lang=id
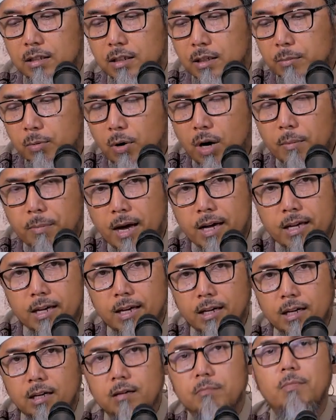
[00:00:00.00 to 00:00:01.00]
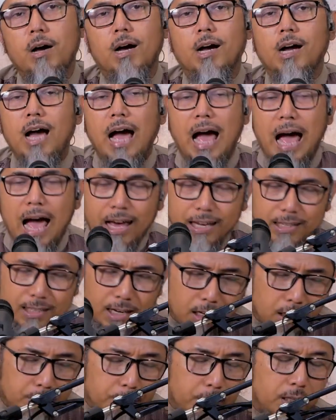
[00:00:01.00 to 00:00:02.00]
ibu apa ayah ya? Maka
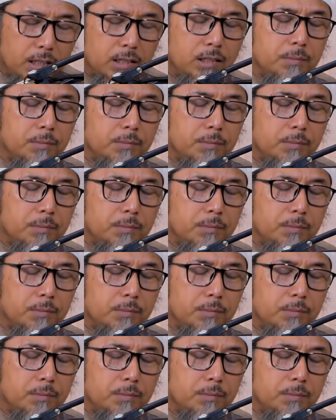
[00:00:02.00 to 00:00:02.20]
ayah lebih